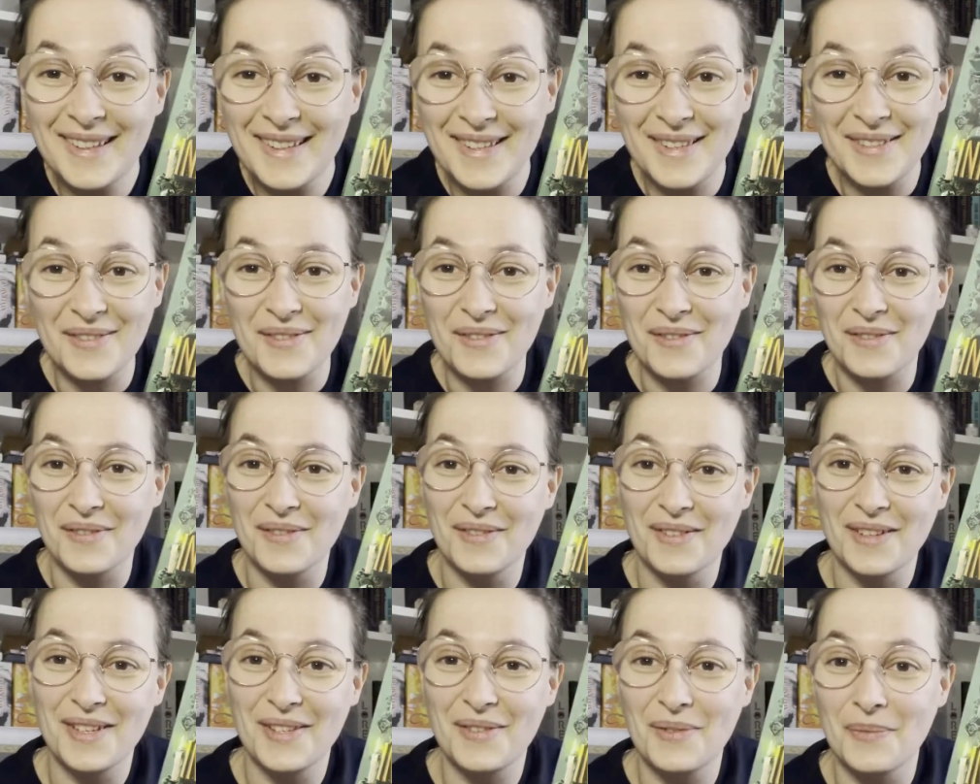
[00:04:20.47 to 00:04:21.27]
Ils
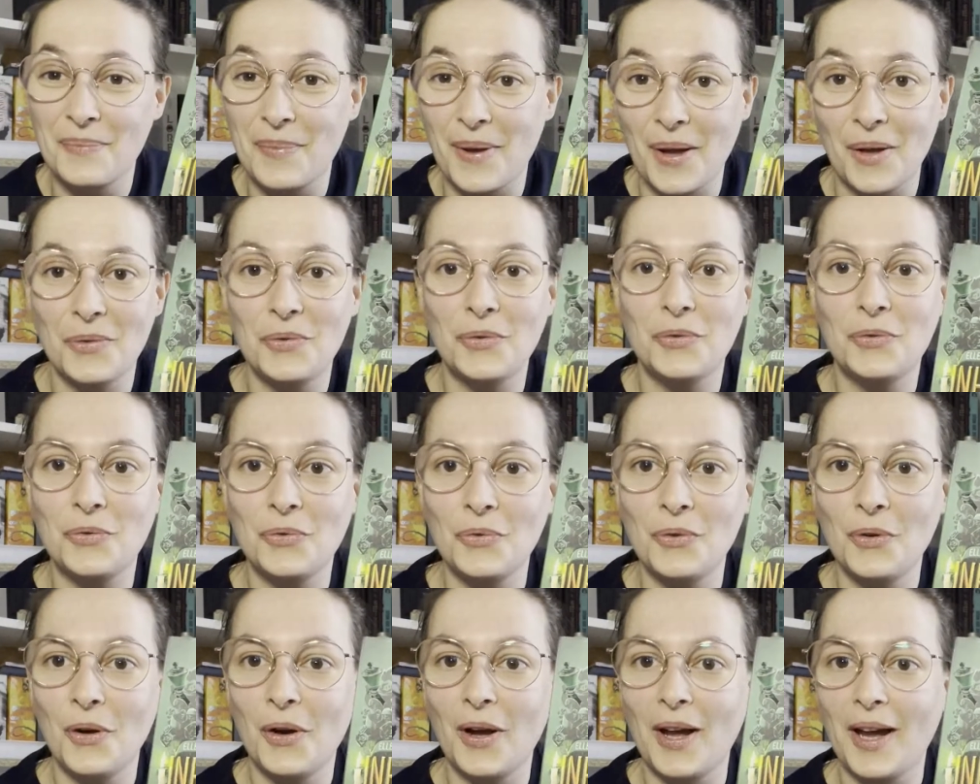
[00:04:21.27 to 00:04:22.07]
ont, perdu
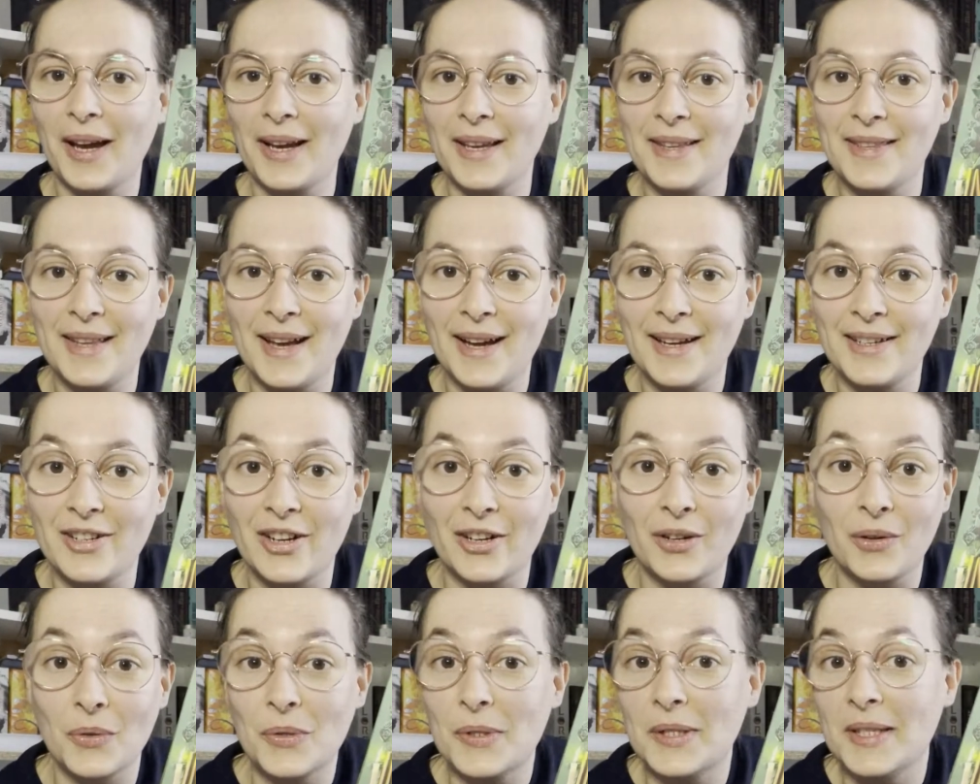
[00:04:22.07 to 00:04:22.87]
tout leur héritage
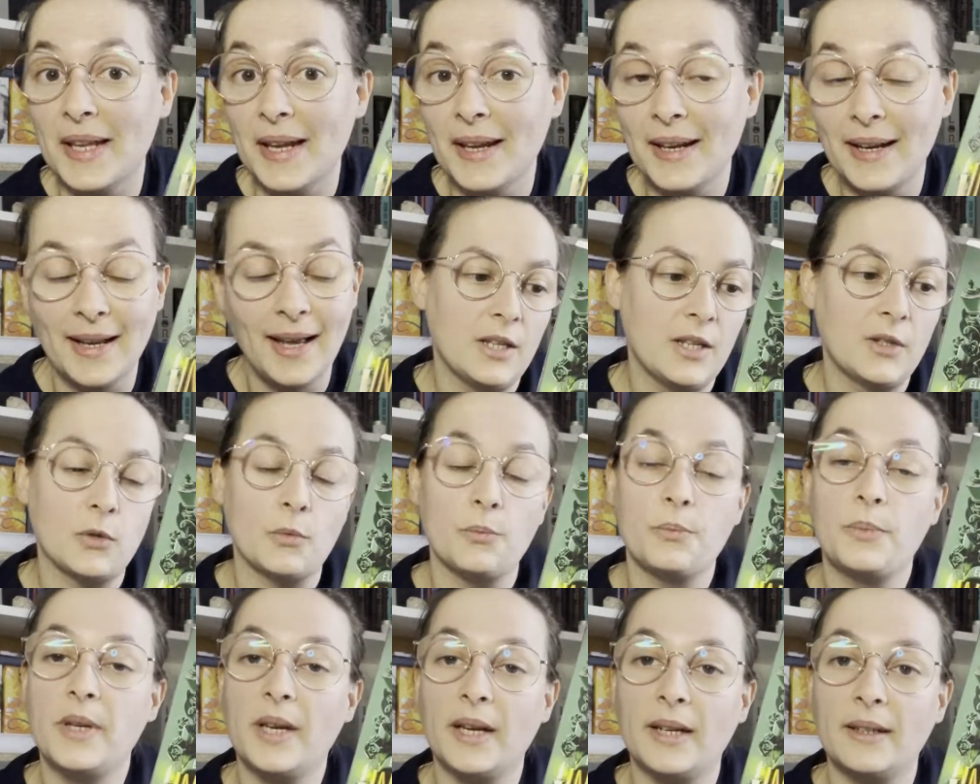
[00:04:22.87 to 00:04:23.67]
à cause d'elle. Ils
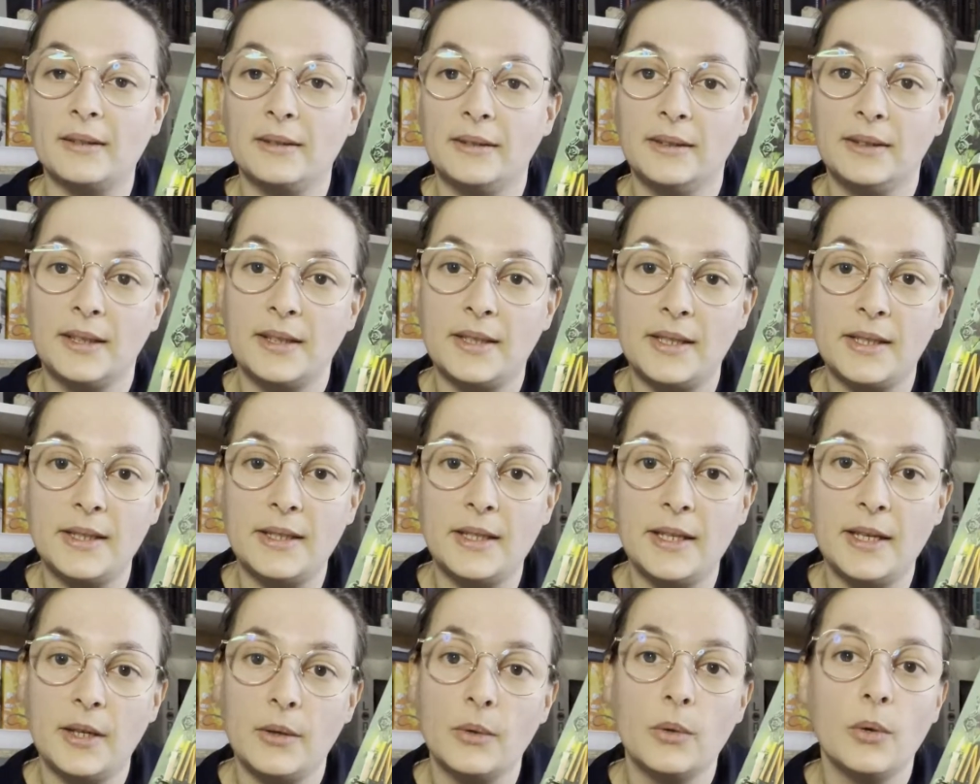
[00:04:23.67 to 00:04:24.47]
sont bien
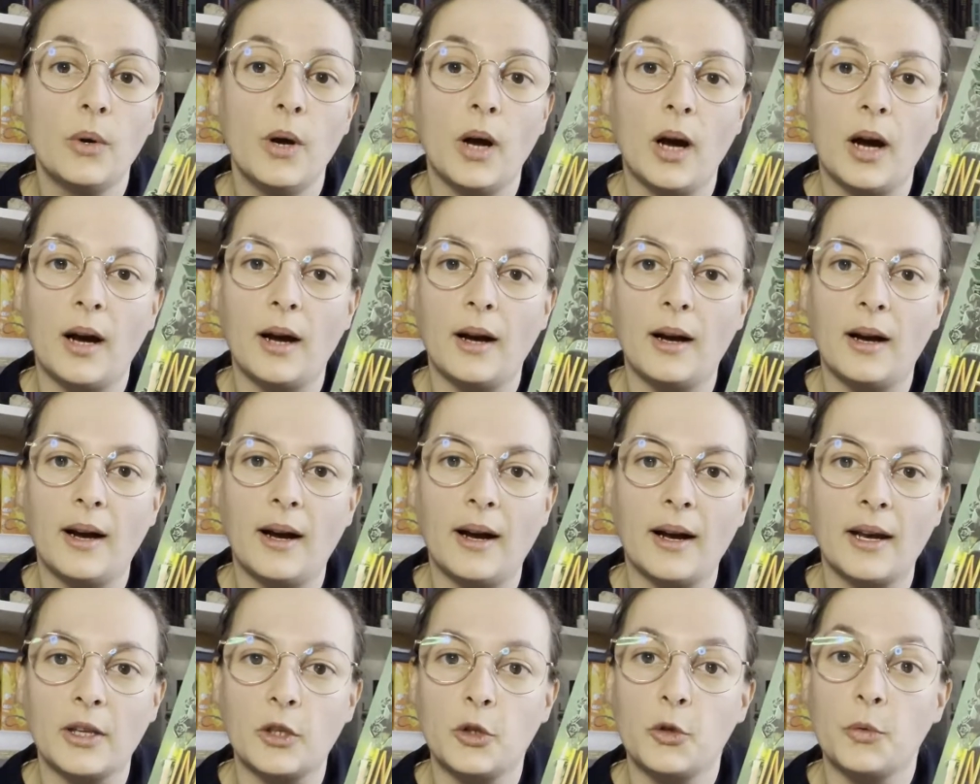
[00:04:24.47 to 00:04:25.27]
décidés, eux,
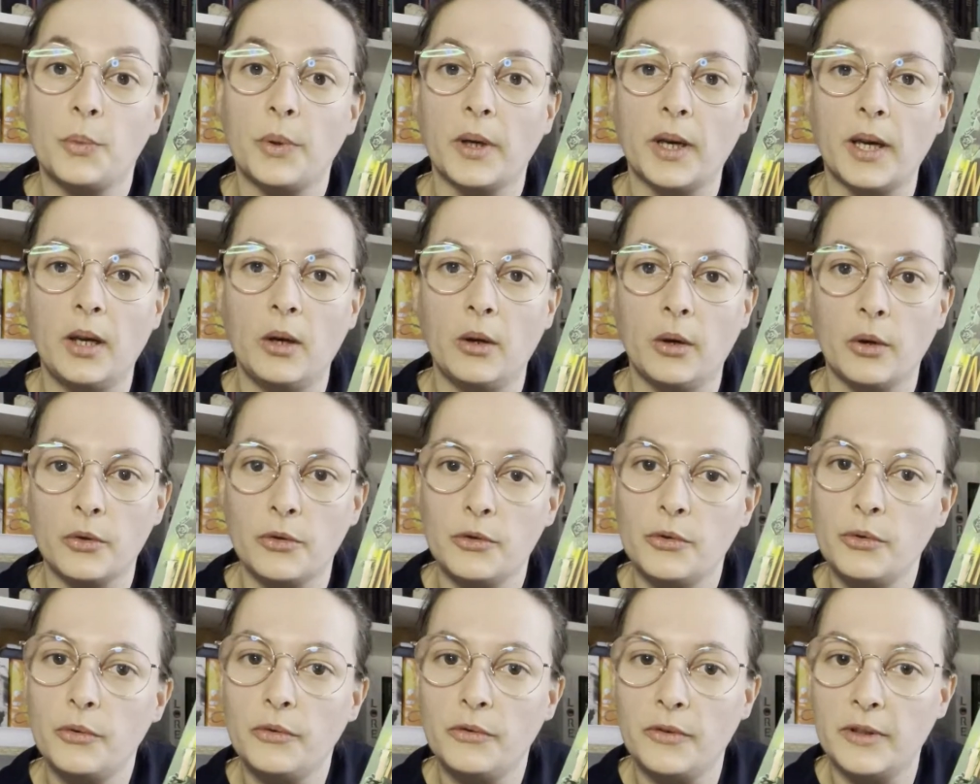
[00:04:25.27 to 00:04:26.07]
à, récupérer leur
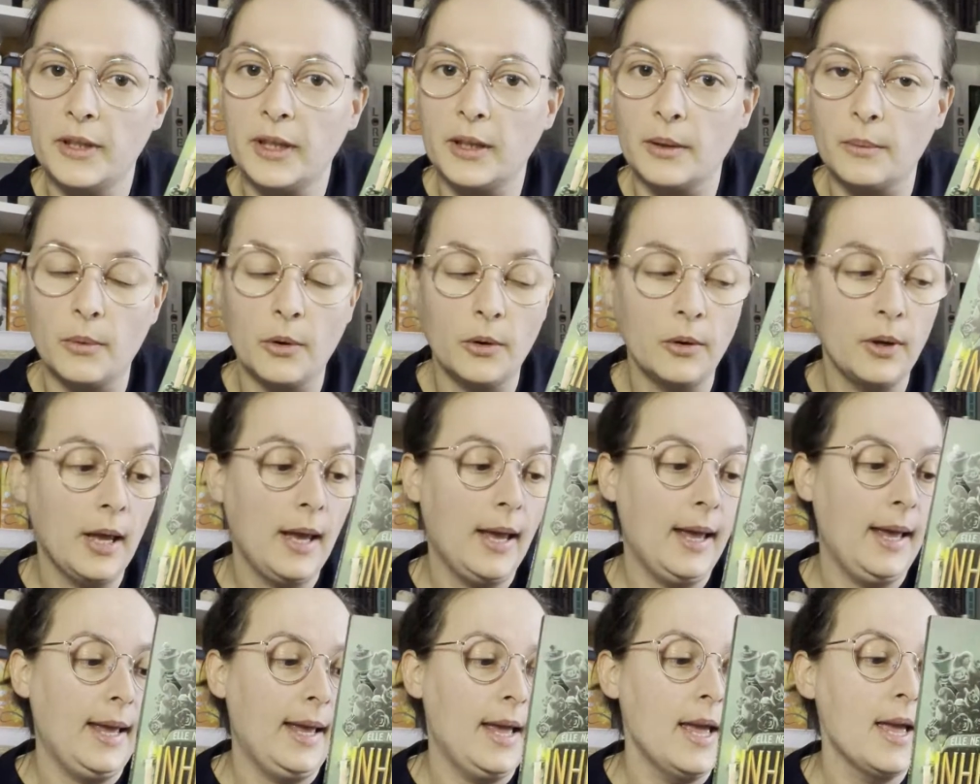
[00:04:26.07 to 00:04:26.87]
dû, finalement.
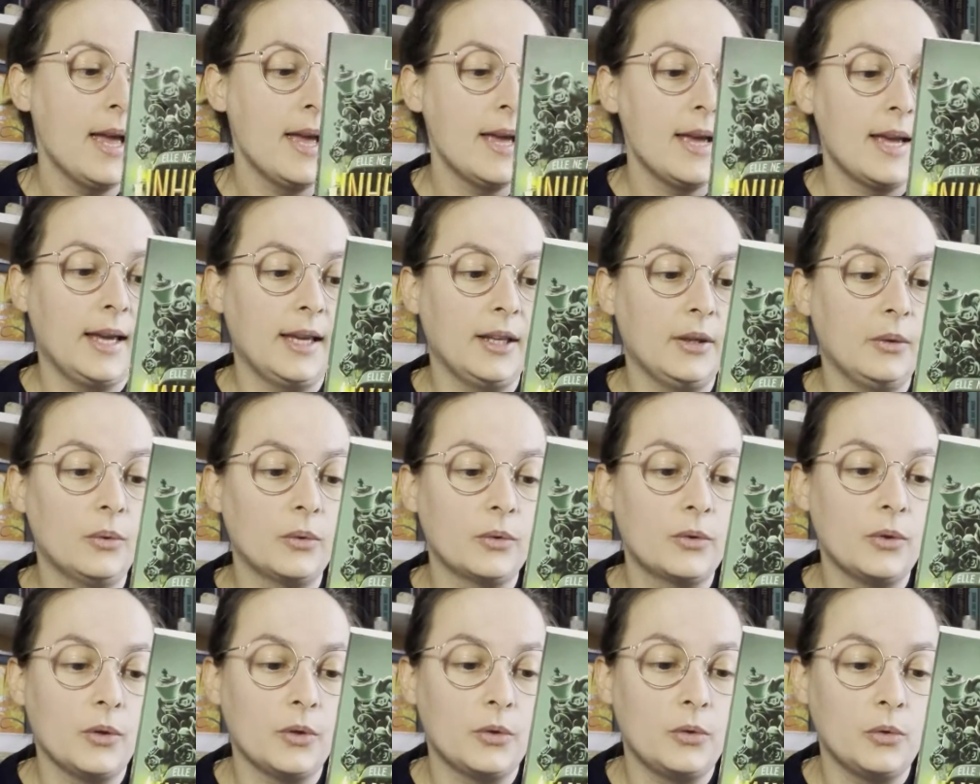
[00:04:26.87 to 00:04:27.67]
Et
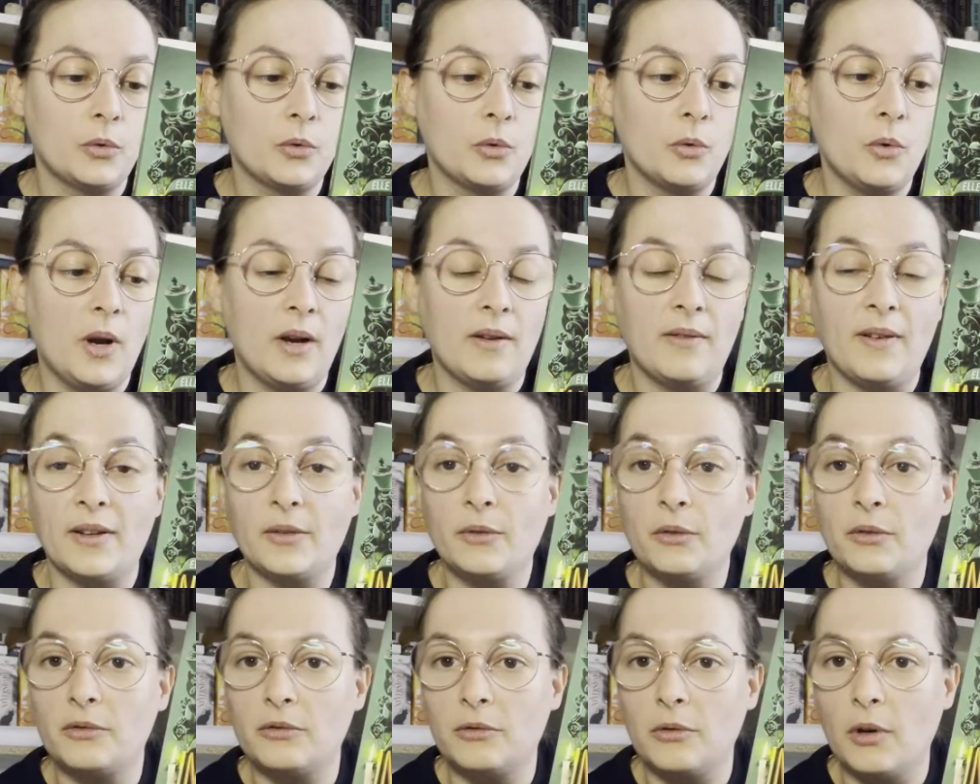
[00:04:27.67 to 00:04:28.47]
donc, euh, du coup, elle va
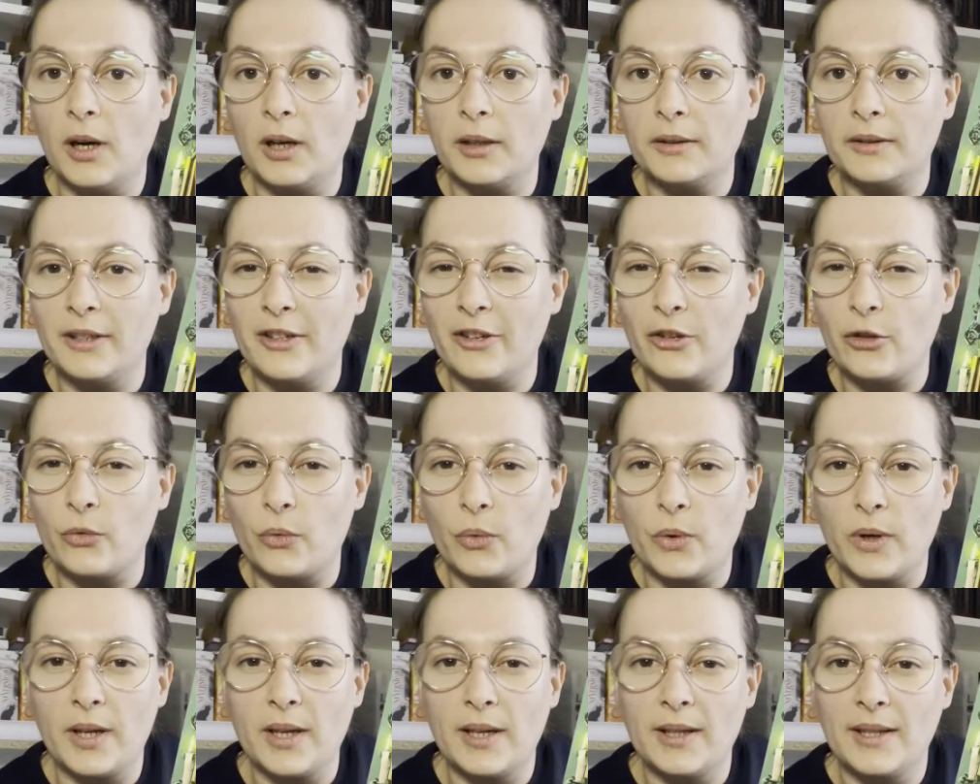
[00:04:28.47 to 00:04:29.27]
devoir
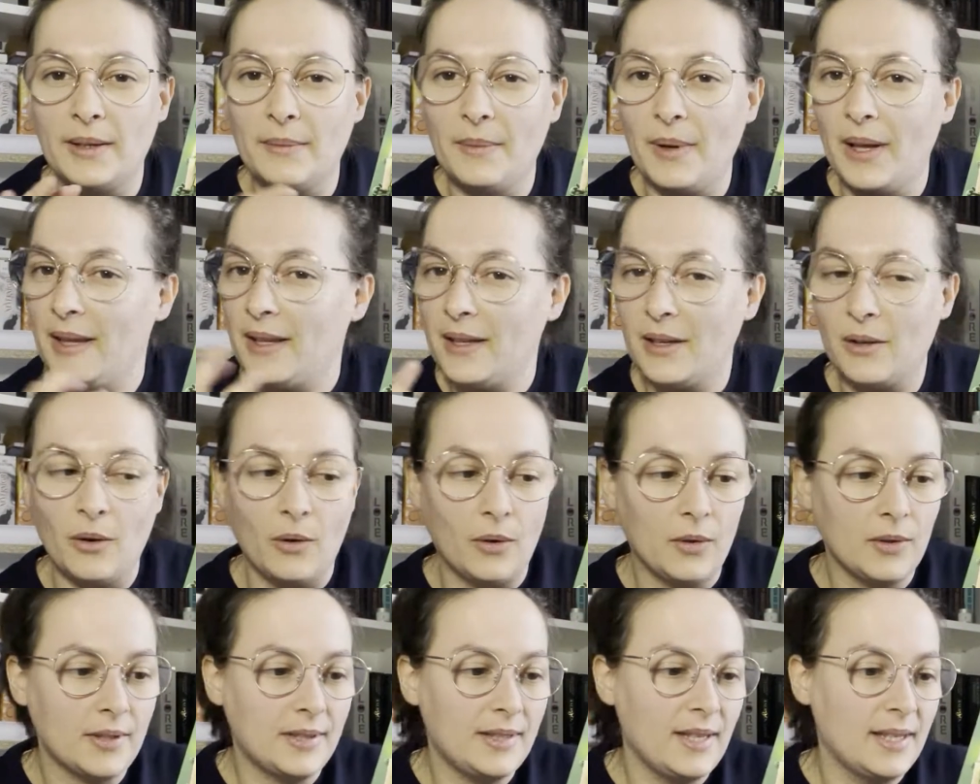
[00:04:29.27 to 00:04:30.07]
déjouer des
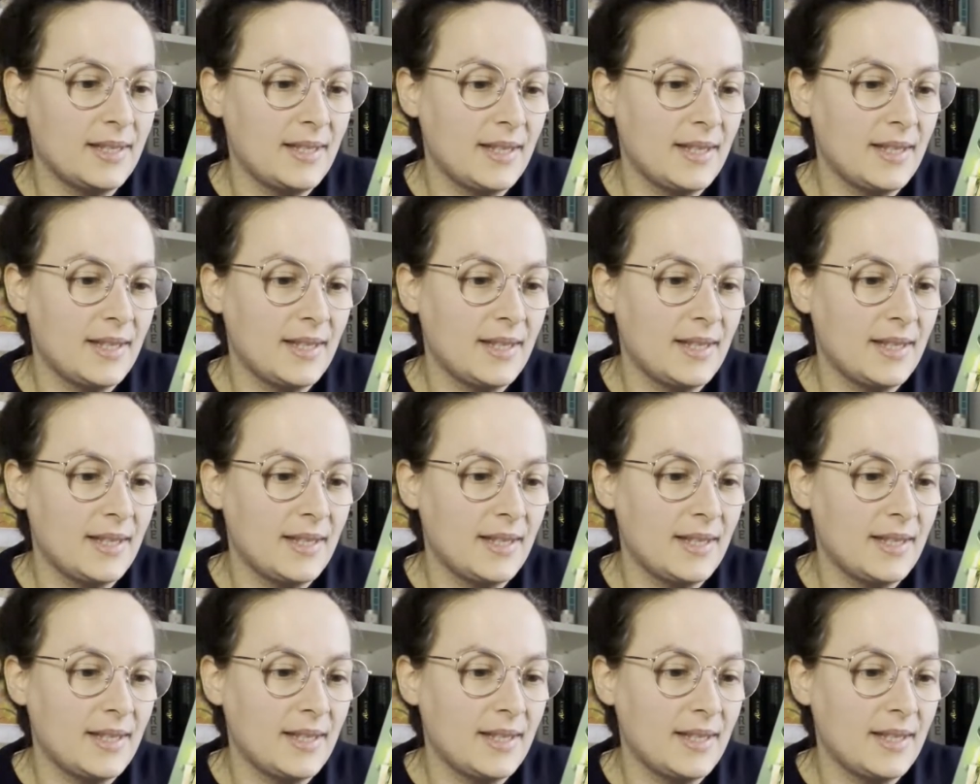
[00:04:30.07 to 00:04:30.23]
manigances,